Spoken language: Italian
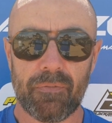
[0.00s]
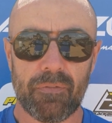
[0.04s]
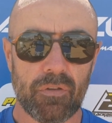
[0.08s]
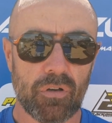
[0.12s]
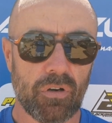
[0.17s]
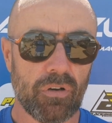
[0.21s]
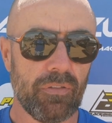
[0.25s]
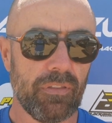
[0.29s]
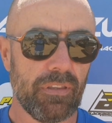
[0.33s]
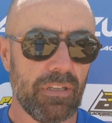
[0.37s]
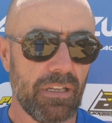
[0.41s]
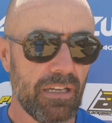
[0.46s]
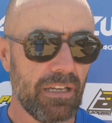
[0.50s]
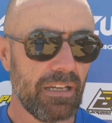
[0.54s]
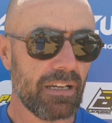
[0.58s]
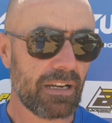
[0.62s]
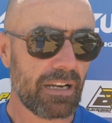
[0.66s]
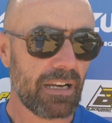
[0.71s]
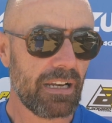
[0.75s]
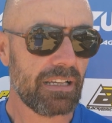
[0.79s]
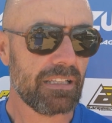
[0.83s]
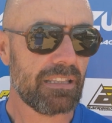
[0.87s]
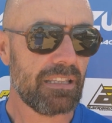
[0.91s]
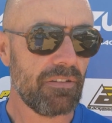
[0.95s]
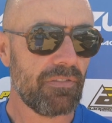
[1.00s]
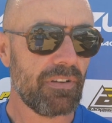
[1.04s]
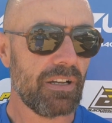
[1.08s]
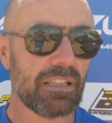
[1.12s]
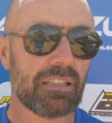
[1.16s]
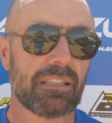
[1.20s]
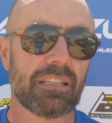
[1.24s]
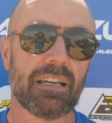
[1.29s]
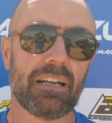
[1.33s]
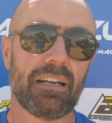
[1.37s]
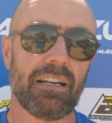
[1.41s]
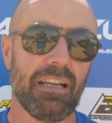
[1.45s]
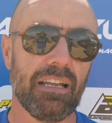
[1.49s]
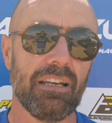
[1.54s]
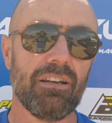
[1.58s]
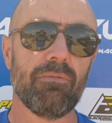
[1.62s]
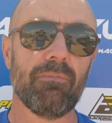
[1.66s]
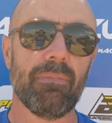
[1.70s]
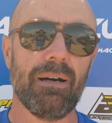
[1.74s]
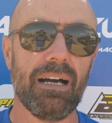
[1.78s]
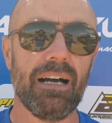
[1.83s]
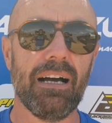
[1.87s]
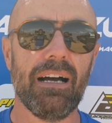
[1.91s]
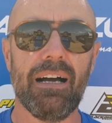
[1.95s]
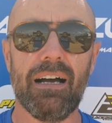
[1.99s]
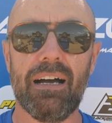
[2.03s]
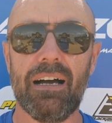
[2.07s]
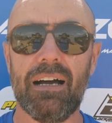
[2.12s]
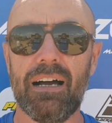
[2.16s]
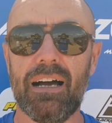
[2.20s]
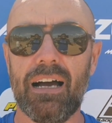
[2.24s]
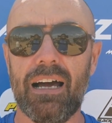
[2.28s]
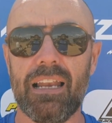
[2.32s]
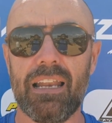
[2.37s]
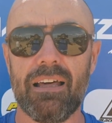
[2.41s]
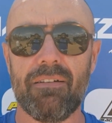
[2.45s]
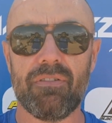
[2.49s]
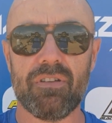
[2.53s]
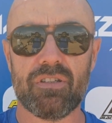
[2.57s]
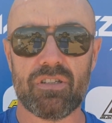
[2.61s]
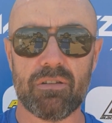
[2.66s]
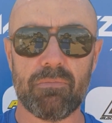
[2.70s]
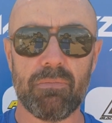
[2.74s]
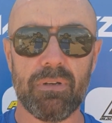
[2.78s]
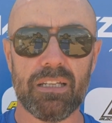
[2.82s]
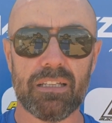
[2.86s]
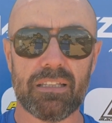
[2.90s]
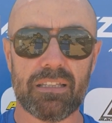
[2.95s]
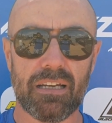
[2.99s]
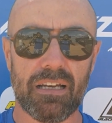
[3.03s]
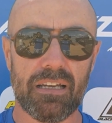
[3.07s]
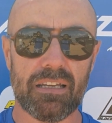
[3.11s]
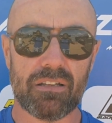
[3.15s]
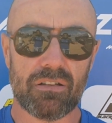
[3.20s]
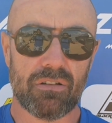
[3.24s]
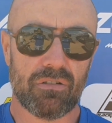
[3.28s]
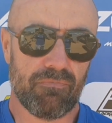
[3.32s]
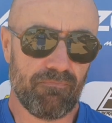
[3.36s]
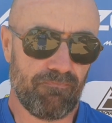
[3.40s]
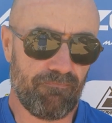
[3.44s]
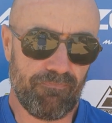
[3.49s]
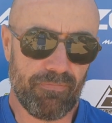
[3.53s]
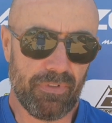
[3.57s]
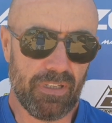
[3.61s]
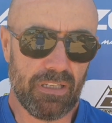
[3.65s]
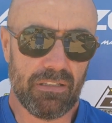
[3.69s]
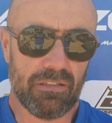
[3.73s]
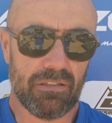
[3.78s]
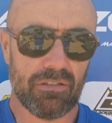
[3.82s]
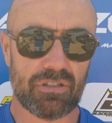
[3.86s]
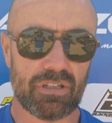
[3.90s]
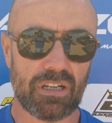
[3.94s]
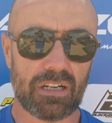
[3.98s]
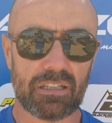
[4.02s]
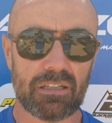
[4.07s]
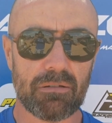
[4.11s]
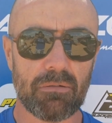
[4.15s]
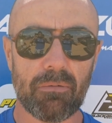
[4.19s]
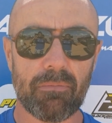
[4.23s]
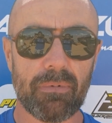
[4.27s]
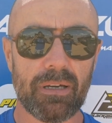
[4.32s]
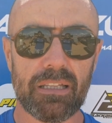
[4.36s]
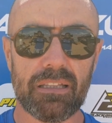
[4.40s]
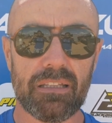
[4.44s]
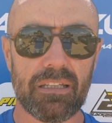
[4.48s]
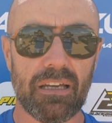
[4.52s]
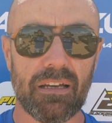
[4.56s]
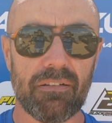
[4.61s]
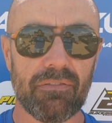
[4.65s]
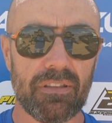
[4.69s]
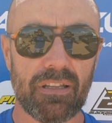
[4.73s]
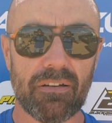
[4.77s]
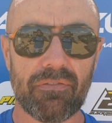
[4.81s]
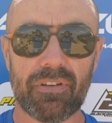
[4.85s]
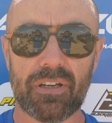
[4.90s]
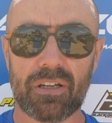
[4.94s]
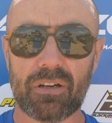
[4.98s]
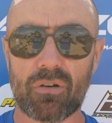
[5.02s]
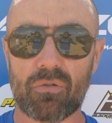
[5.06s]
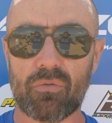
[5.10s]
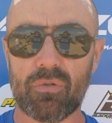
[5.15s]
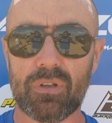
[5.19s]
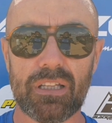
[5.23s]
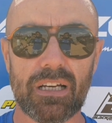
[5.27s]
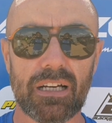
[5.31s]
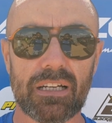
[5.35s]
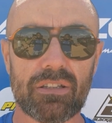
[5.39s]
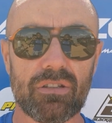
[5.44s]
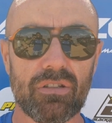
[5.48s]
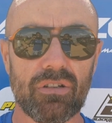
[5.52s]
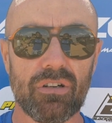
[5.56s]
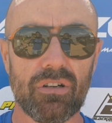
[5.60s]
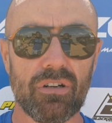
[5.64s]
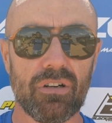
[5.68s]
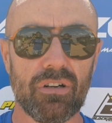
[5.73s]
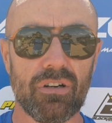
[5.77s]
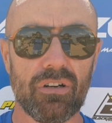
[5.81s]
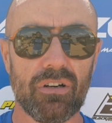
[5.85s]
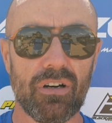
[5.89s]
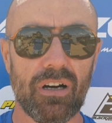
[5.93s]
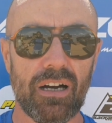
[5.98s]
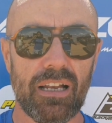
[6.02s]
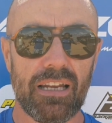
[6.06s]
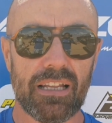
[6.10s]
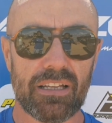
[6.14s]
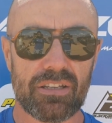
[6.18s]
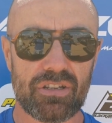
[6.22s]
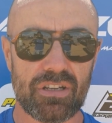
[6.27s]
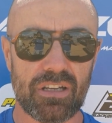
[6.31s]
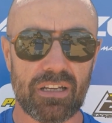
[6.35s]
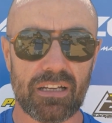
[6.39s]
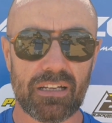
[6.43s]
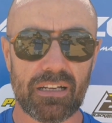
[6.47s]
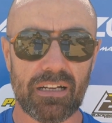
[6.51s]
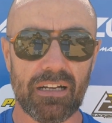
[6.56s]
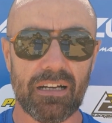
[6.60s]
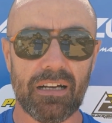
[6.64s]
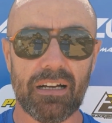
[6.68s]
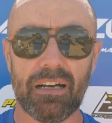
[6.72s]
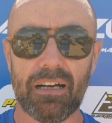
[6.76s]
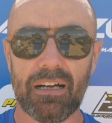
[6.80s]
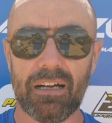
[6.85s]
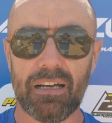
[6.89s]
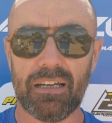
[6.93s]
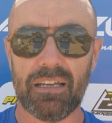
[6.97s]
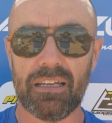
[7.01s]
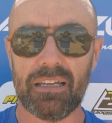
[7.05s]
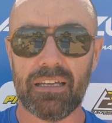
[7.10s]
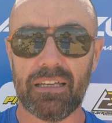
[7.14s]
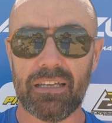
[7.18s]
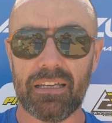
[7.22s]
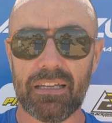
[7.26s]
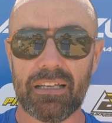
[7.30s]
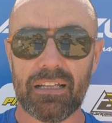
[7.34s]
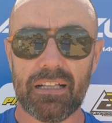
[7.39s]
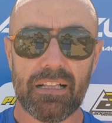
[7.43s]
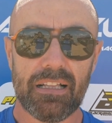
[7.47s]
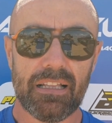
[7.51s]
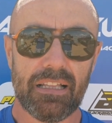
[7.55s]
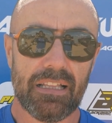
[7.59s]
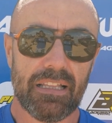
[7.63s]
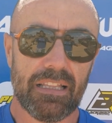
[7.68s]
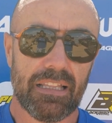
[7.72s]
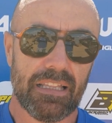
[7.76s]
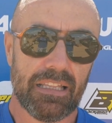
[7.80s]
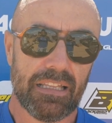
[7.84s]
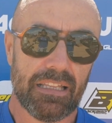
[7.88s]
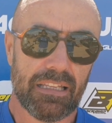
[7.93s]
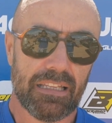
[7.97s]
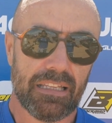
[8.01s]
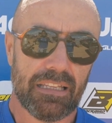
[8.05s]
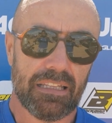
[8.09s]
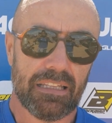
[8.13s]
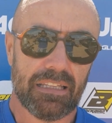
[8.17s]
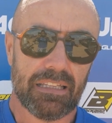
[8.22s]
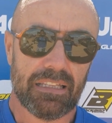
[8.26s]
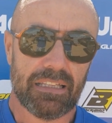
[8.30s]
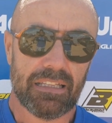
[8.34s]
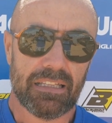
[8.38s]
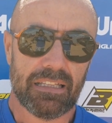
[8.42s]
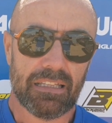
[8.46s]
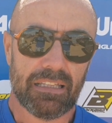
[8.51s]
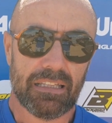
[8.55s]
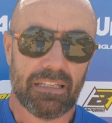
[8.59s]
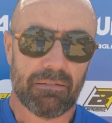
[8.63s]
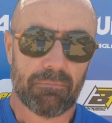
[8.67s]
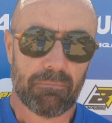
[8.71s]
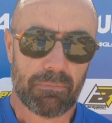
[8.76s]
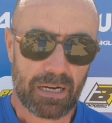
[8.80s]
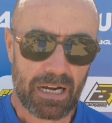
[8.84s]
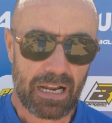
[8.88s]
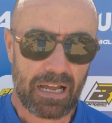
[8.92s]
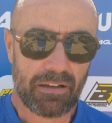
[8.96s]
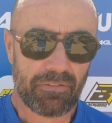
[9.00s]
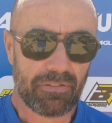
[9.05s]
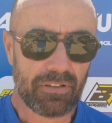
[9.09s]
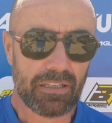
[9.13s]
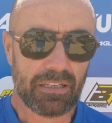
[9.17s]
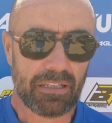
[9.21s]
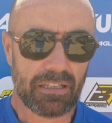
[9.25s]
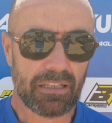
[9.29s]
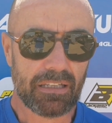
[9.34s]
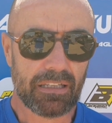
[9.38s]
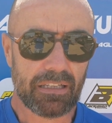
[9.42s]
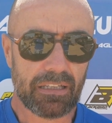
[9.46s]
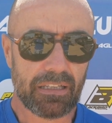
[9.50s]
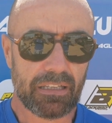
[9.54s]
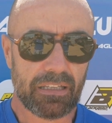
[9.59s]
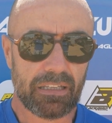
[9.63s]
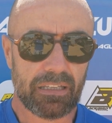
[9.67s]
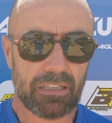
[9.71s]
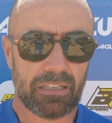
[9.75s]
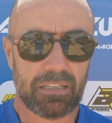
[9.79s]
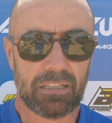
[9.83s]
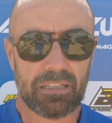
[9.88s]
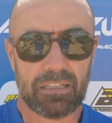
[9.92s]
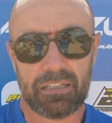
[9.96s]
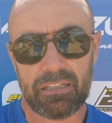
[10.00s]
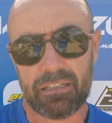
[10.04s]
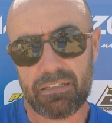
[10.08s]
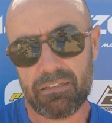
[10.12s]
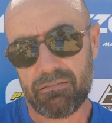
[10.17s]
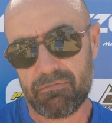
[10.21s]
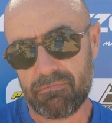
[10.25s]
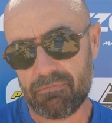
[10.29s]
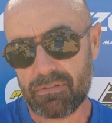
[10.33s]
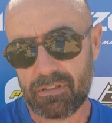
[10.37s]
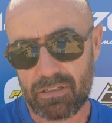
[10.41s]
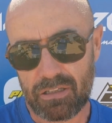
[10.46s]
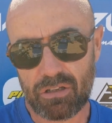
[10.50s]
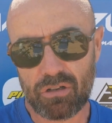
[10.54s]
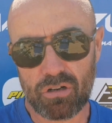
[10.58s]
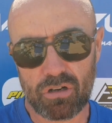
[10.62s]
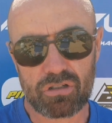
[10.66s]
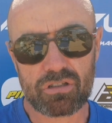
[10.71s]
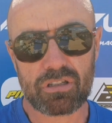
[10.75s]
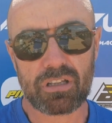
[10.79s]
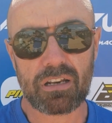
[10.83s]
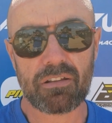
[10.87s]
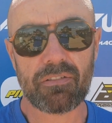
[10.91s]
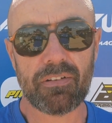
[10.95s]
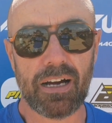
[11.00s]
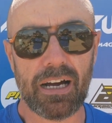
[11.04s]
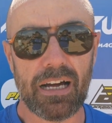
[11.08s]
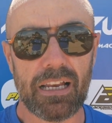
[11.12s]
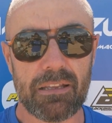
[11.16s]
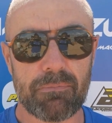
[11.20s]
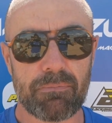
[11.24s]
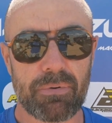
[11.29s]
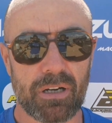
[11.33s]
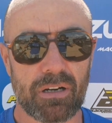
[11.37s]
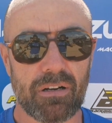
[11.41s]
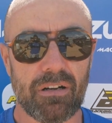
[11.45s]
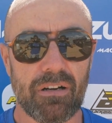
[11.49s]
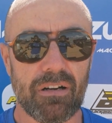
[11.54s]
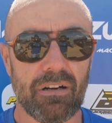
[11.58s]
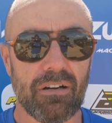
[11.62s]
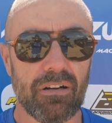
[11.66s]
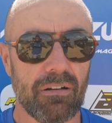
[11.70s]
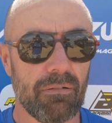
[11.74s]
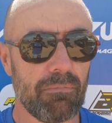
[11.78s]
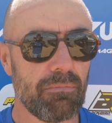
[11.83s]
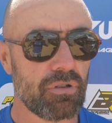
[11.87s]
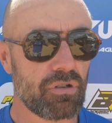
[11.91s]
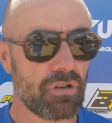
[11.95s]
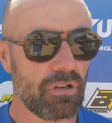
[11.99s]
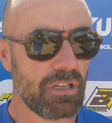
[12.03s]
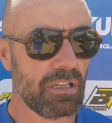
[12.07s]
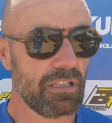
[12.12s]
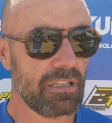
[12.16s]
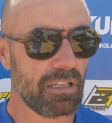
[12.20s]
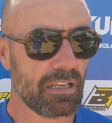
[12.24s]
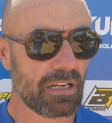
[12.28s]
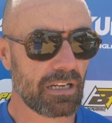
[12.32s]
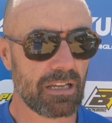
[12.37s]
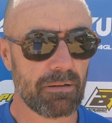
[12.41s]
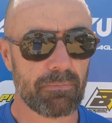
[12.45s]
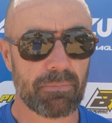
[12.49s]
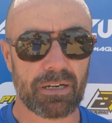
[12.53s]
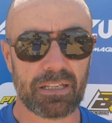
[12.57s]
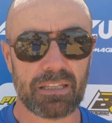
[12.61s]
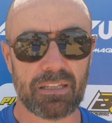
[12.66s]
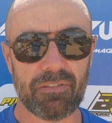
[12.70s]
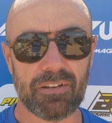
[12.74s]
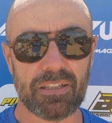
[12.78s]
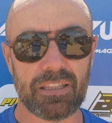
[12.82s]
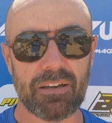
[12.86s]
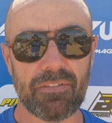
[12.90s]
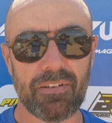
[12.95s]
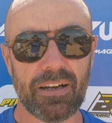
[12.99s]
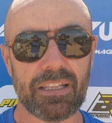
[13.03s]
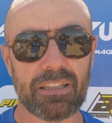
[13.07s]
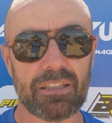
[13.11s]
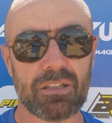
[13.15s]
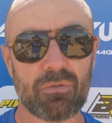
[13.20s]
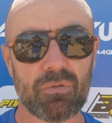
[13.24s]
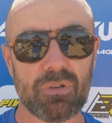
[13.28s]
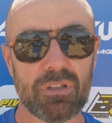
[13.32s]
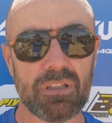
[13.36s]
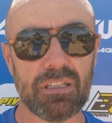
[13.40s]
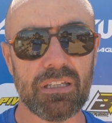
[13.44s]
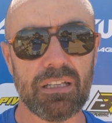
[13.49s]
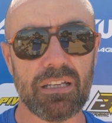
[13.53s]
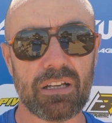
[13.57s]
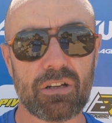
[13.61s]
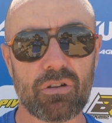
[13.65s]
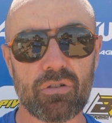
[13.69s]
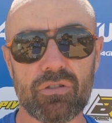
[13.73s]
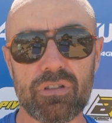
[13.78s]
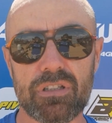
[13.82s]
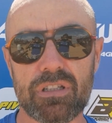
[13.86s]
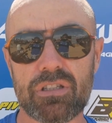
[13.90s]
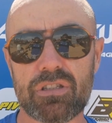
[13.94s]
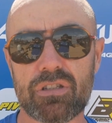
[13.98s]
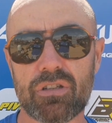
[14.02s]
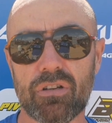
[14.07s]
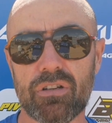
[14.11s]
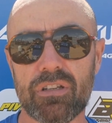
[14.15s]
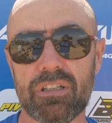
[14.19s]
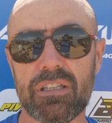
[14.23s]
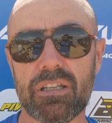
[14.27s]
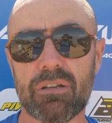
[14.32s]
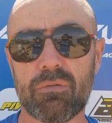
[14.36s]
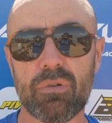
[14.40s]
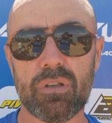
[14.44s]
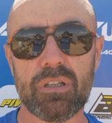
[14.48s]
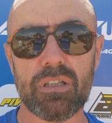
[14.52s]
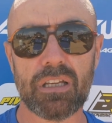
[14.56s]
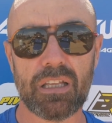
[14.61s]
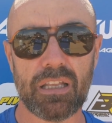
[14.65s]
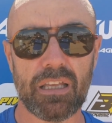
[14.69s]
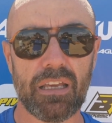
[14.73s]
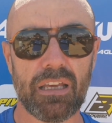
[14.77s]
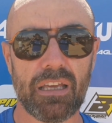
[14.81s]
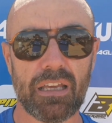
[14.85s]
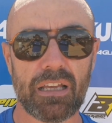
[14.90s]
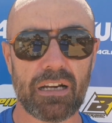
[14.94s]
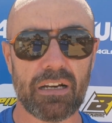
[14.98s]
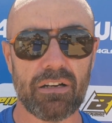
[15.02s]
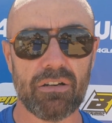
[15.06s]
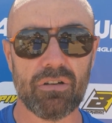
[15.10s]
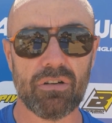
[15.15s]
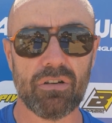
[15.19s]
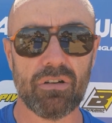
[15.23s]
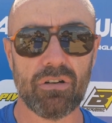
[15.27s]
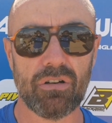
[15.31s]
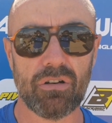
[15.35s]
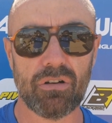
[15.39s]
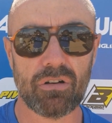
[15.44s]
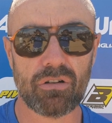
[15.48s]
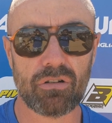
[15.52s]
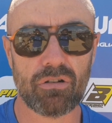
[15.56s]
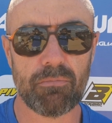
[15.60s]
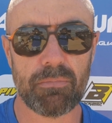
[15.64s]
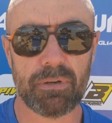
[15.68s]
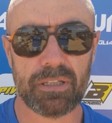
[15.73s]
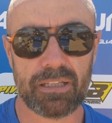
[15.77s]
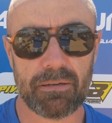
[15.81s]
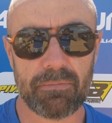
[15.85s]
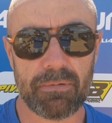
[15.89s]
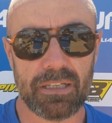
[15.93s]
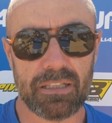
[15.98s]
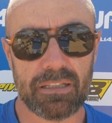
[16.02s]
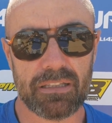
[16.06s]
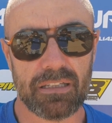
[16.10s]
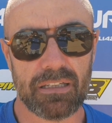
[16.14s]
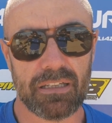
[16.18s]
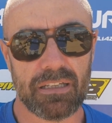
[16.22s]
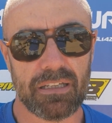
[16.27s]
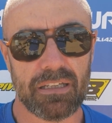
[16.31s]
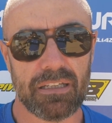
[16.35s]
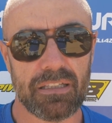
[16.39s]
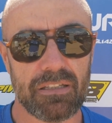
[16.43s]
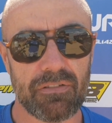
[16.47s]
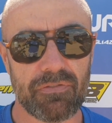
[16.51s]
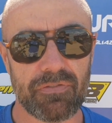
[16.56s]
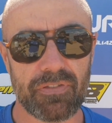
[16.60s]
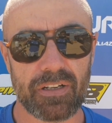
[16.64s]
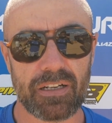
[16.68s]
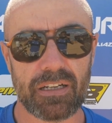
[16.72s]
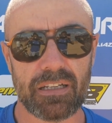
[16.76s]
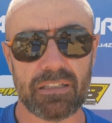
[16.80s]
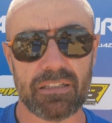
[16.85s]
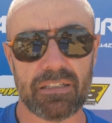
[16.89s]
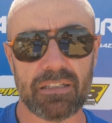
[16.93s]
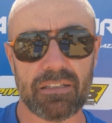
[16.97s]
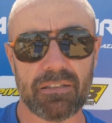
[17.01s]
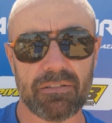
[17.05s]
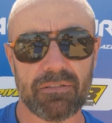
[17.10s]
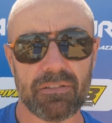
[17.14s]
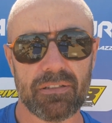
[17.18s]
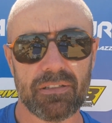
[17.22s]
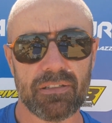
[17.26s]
non eh, relative al terreno ma alla visibilità. In, in certi momenti hanno davvero guidato alla cieca e bravi i nostri rivali, però bisogna dire che partivano davanti, quindi le condizioni di guida erano completamente differenti.